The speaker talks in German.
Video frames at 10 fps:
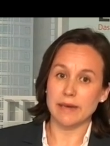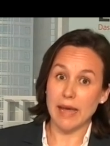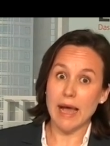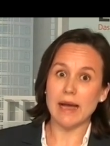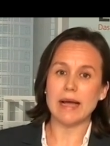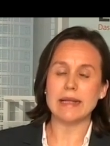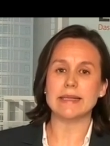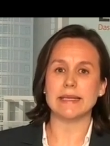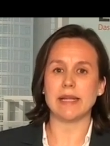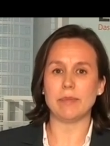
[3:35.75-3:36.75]

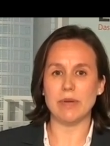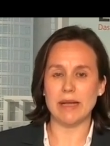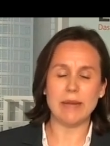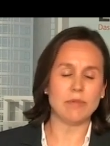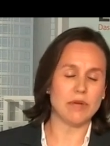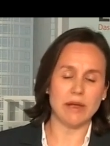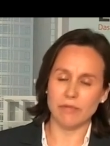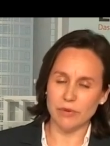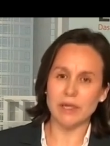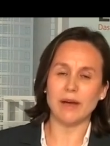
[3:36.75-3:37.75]
nachhaltig belebt und
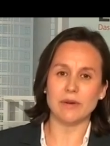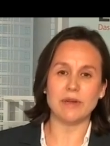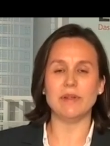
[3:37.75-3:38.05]
er wird auch die